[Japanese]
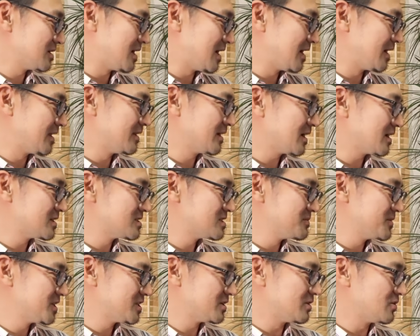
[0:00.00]
はい。だから
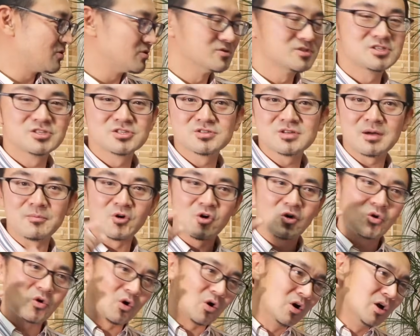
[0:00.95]
全ての本質はもう
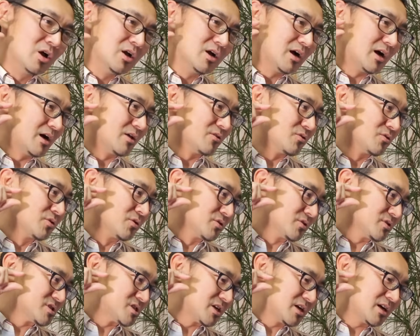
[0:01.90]
こう、あの、喉
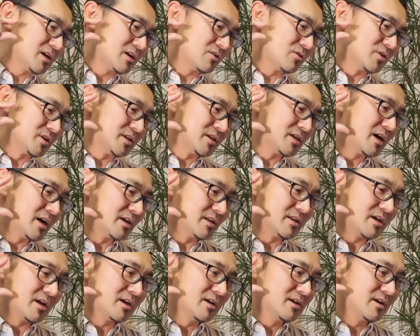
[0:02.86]
をしっかりこう開い
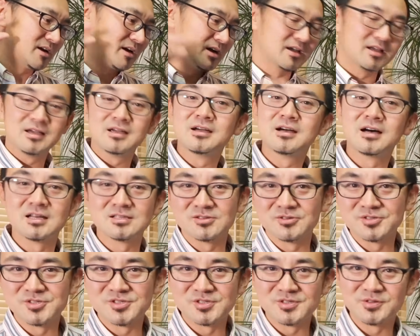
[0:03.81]
て、はい、発
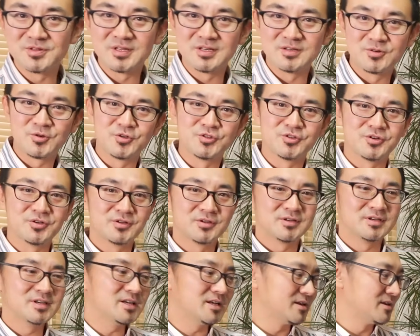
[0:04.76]
音するっていうこと
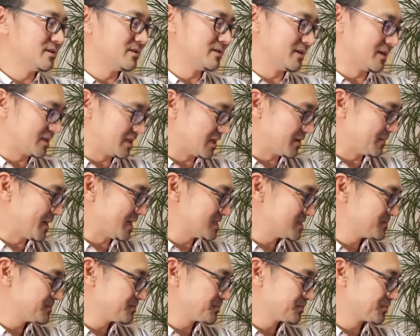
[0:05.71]
になってきま
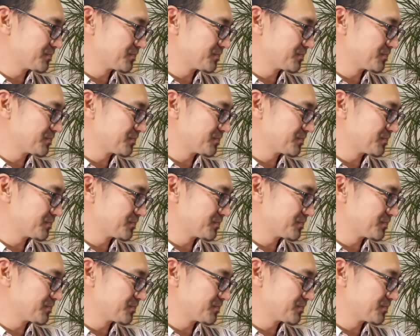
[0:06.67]
す。